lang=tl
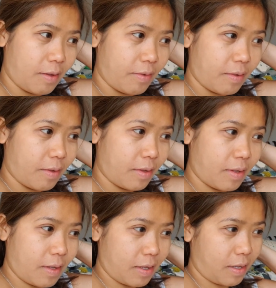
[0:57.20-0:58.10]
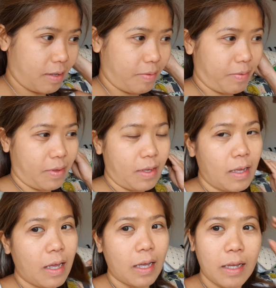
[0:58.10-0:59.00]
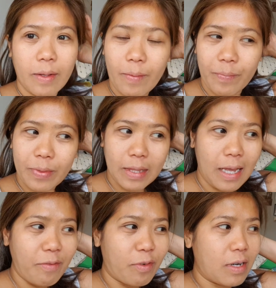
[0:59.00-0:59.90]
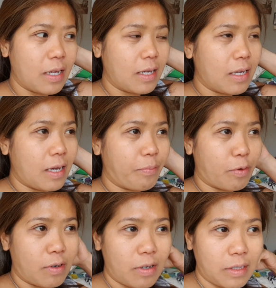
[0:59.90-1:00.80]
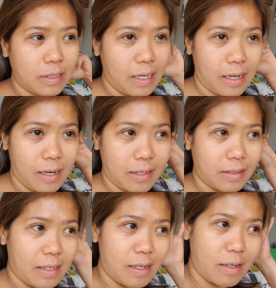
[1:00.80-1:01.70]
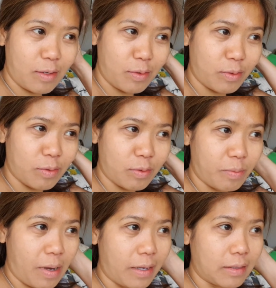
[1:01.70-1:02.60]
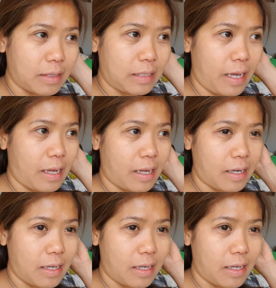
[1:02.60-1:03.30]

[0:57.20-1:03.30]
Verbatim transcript: For the PS4. Nay, for the, eh, for tele, tele, YouTube at jajkan